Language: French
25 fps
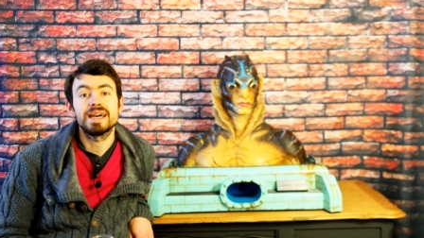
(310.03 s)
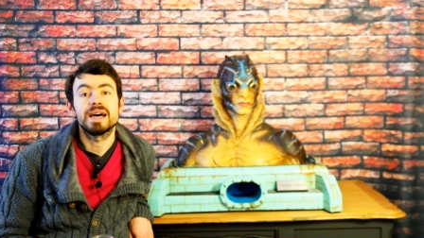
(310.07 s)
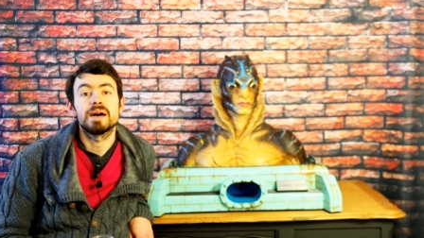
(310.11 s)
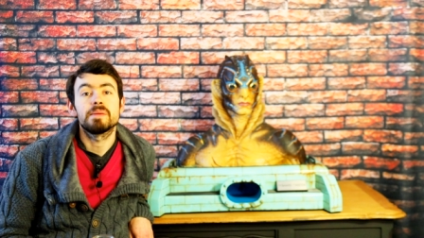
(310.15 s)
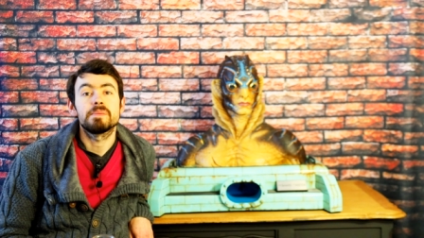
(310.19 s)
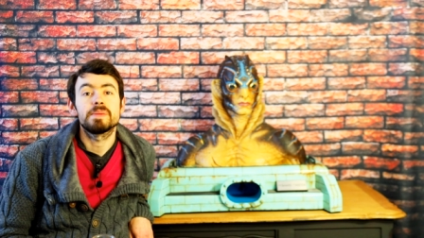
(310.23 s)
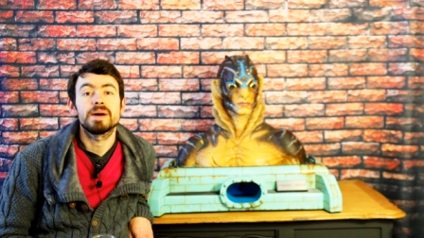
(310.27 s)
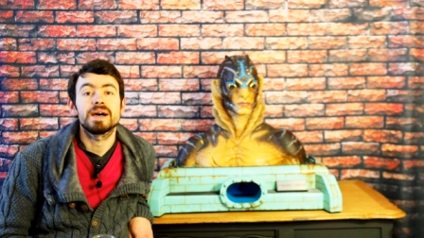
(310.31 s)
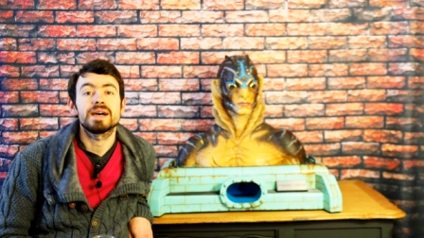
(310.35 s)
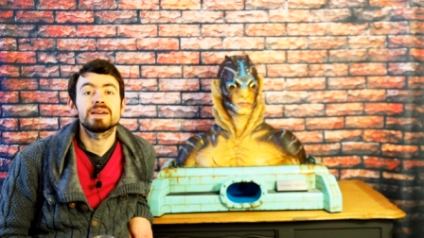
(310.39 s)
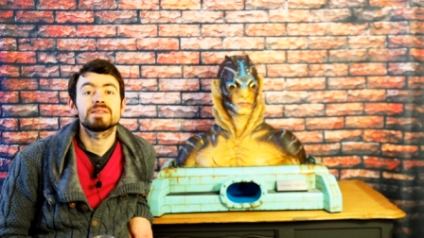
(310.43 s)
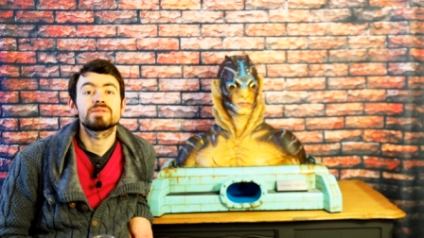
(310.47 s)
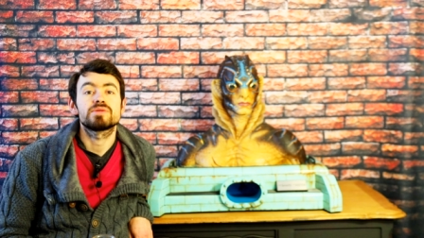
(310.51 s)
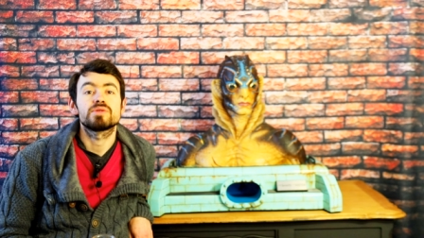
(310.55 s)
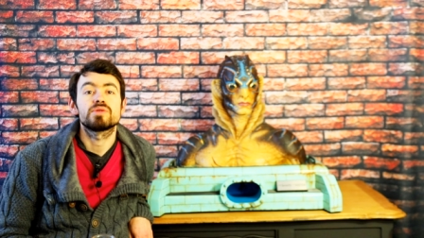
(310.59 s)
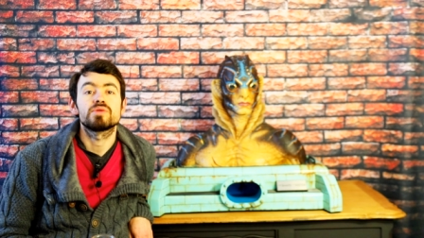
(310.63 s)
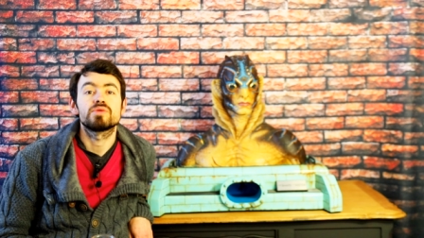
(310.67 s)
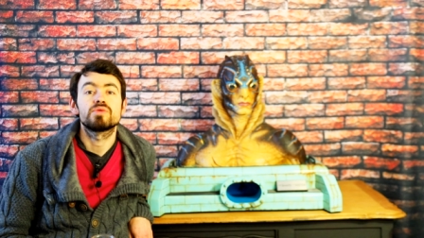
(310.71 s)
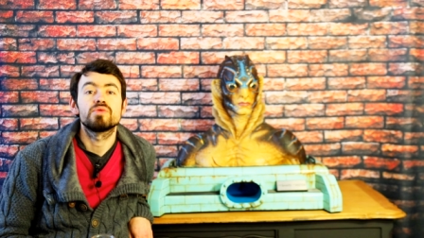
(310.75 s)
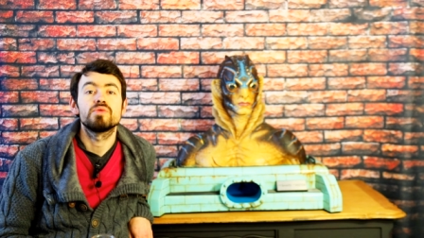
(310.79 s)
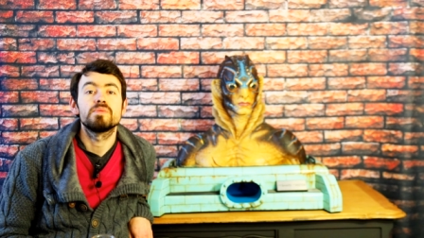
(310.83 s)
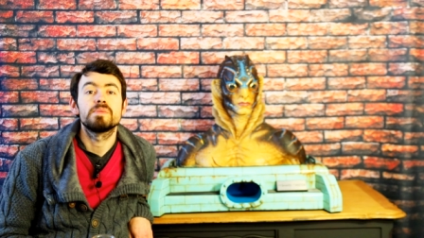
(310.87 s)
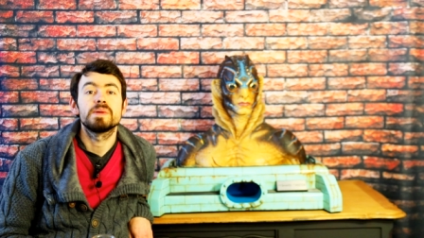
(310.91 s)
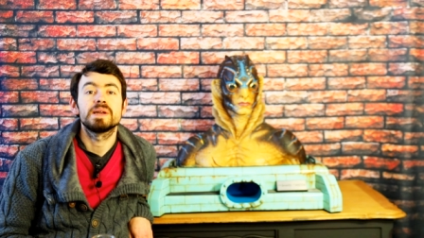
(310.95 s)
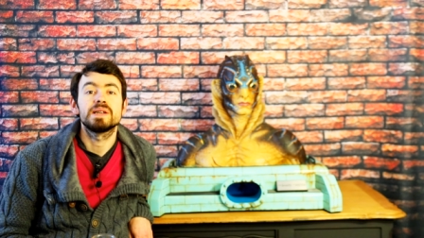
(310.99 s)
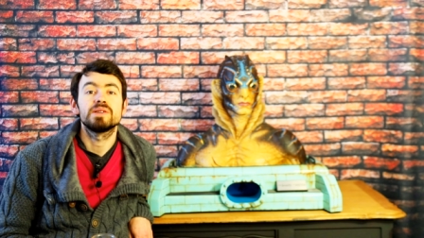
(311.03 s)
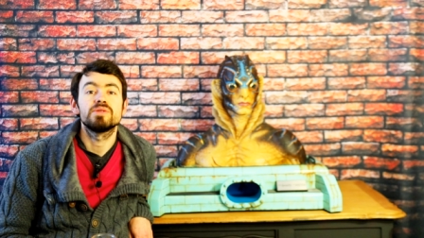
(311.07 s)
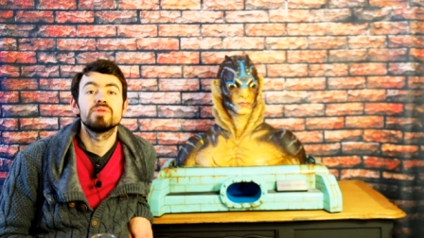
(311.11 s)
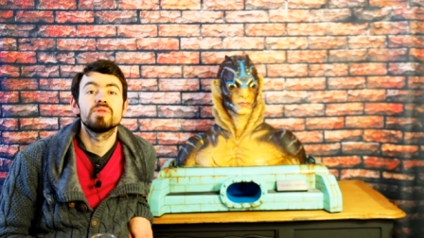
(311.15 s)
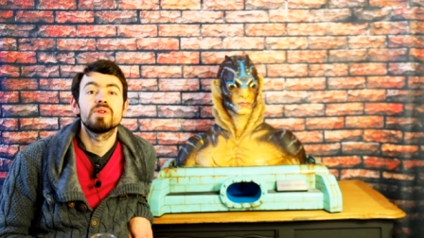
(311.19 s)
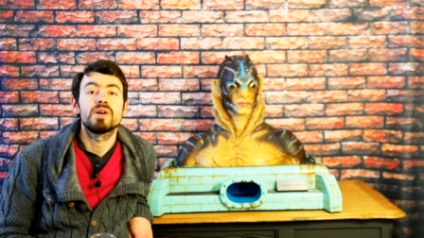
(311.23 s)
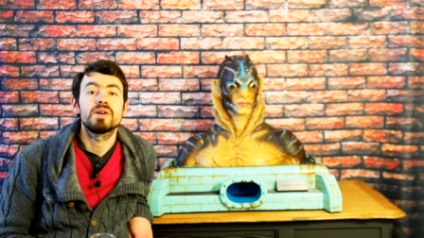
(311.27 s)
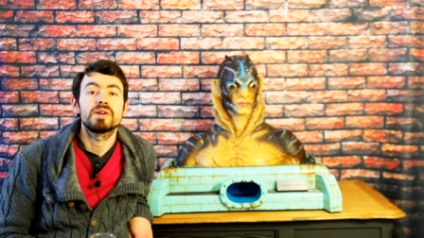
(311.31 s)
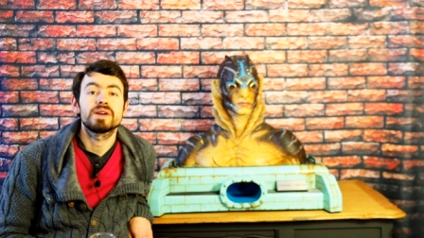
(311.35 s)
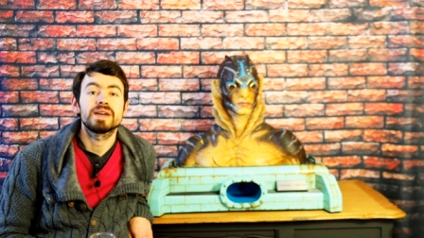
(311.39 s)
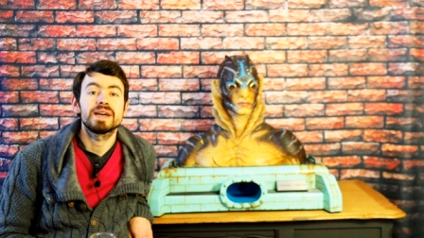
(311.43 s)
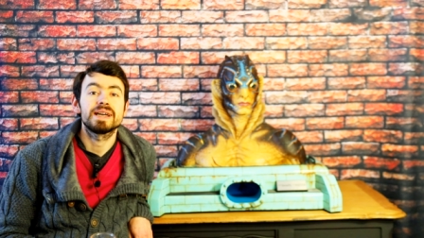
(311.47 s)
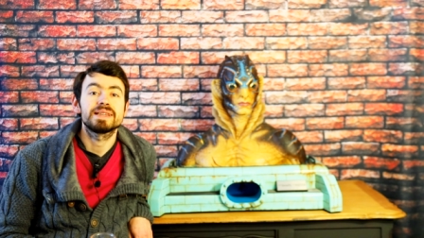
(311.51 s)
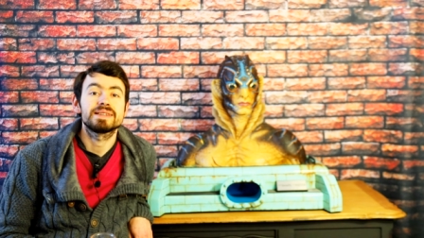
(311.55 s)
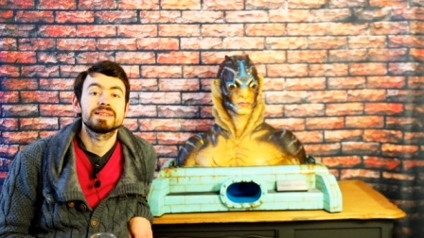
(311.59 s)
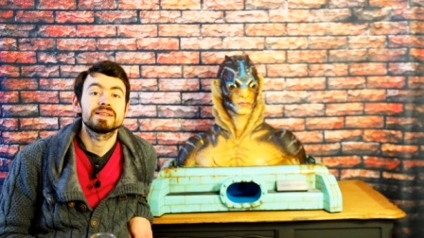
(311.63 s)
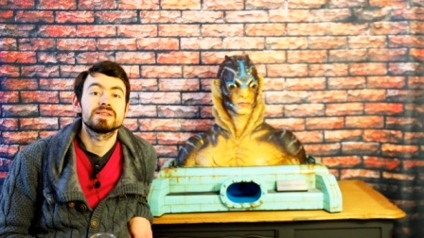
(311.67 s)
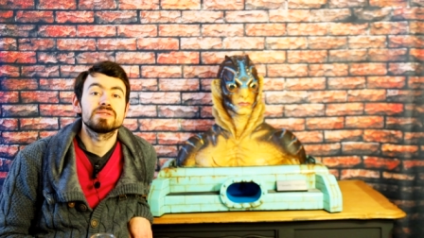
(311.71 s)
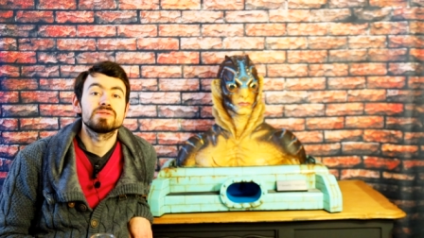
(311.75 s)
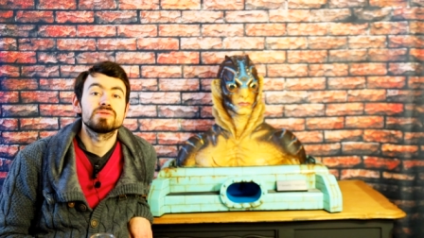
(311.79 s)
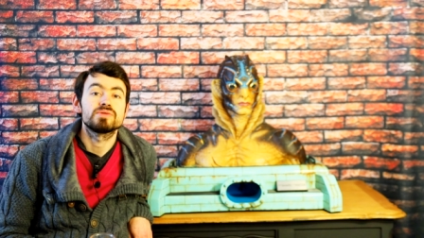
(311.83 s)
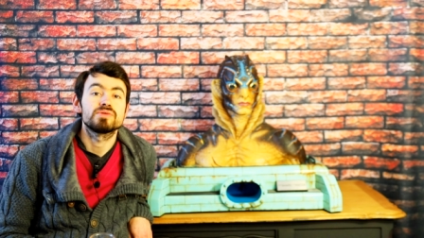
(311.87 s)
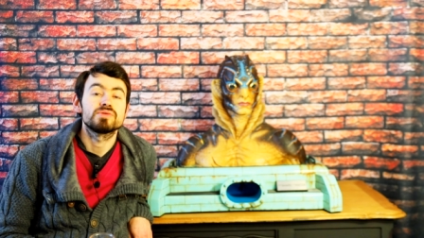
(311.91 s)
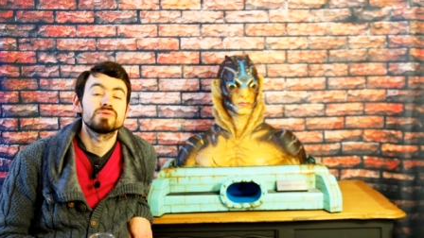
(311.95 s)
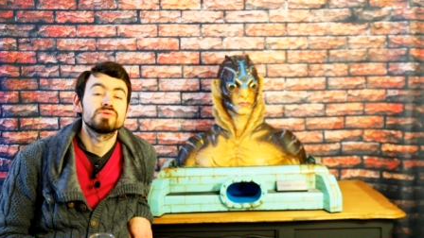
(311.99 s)
à part se couper le dos en
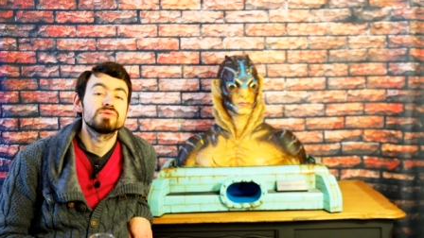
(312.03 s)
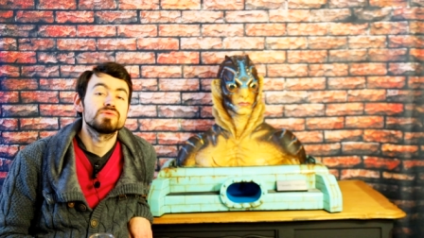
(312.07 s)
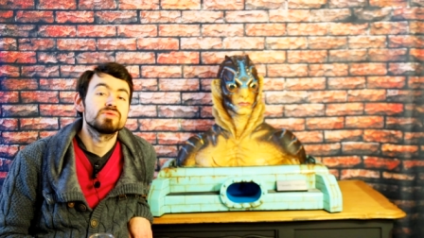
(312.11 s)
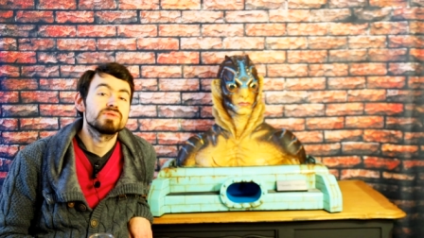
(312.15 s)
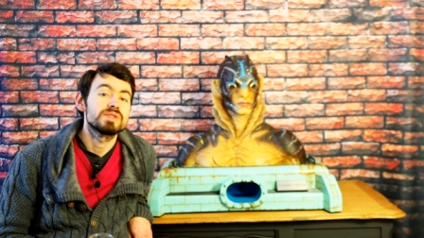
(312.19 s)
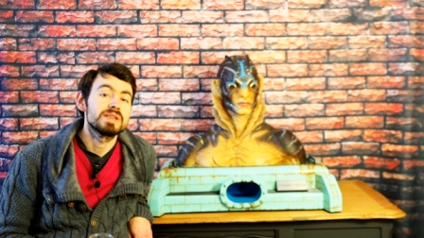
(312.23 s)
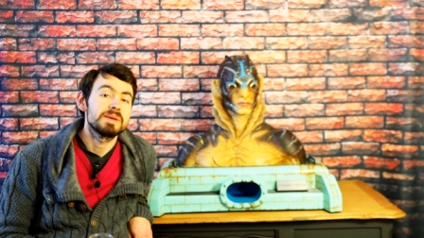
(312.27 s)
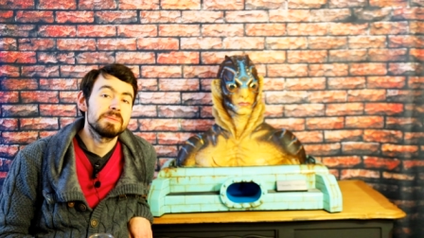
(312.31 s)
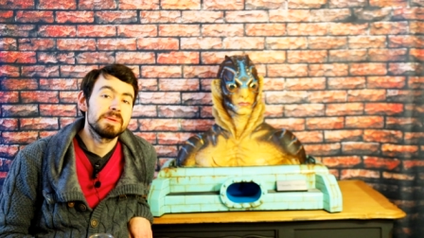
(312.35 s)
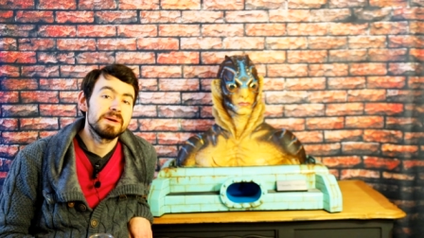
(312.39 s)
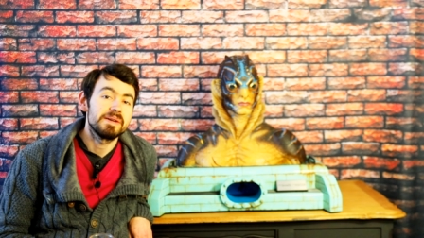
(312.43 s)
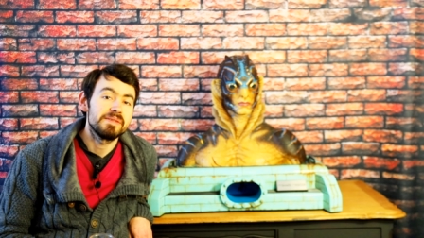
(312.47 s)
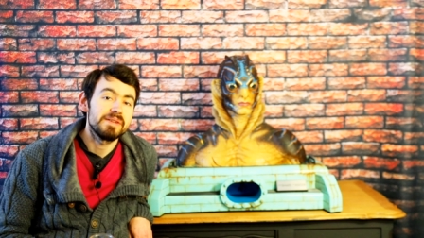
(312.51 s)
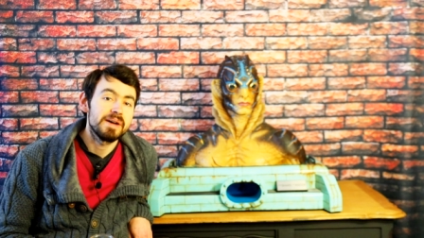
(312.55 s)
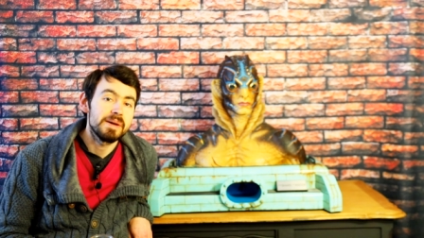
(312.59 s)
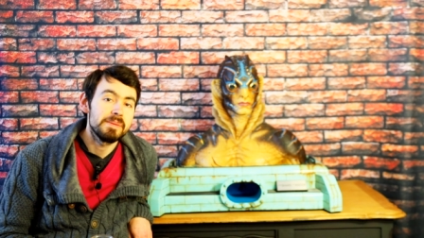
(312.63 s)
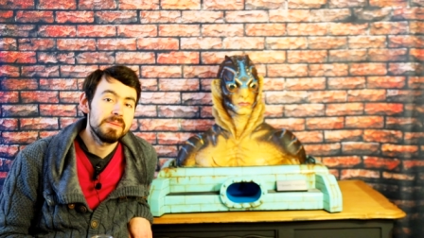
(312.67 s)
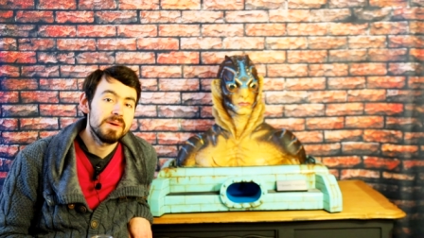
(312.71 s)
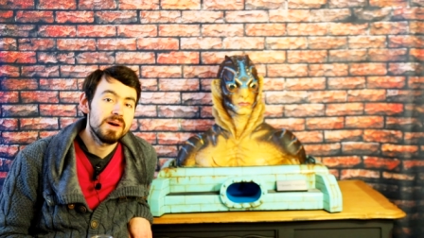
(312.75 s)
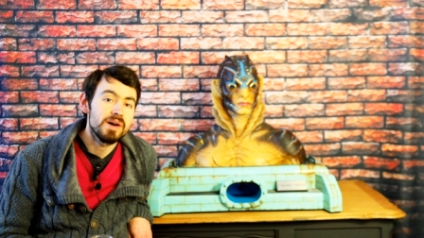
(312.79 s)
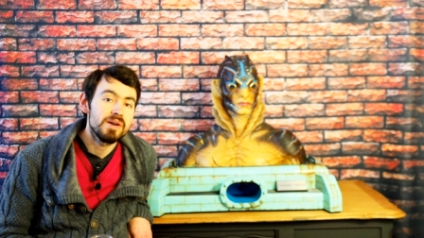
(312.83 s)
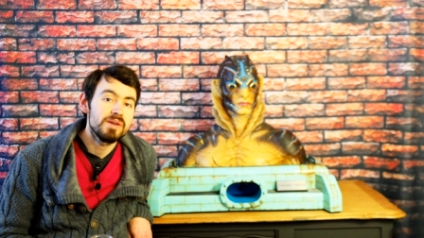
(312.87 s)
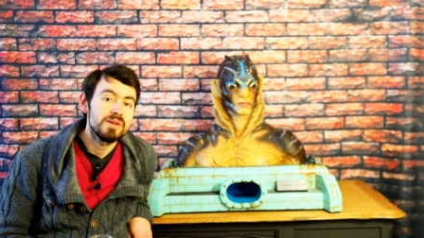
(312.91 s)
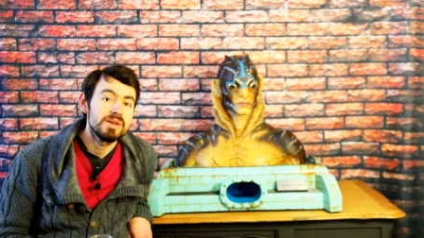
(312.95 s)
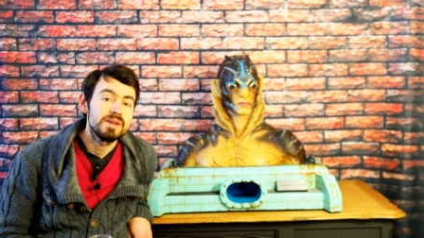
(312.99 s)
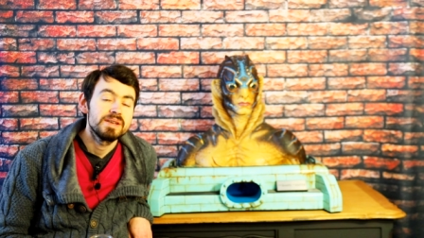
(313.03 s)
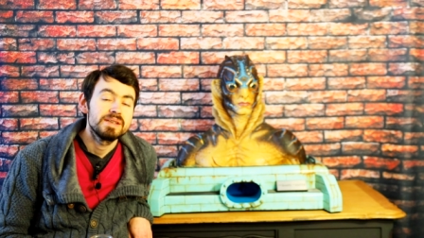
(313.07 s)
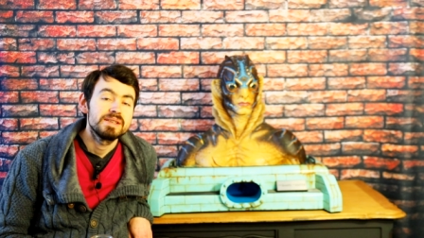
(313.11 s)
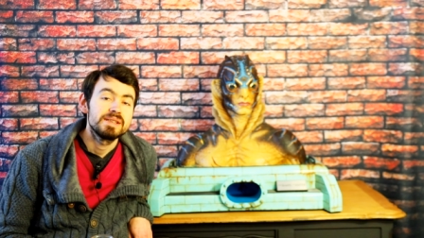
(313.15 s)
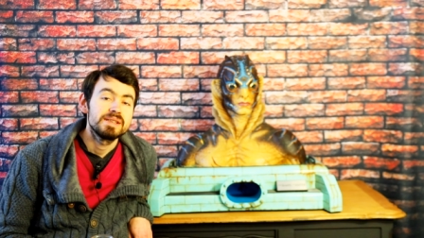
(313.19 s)
quatre Je ne sais pas vraiment.